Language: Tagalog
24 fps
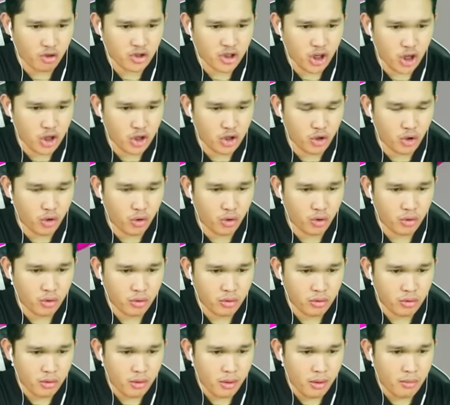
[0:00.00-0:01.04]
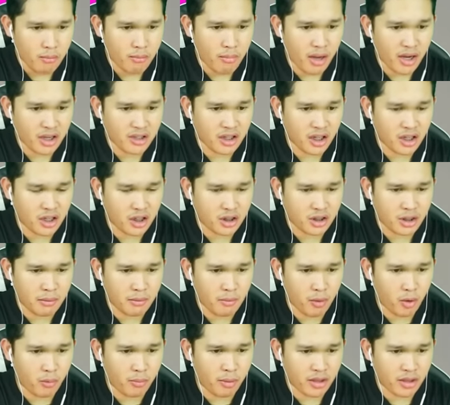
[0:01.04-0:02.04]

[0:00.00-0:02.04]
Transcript: ko sa inyo? Bakit ang itim mo?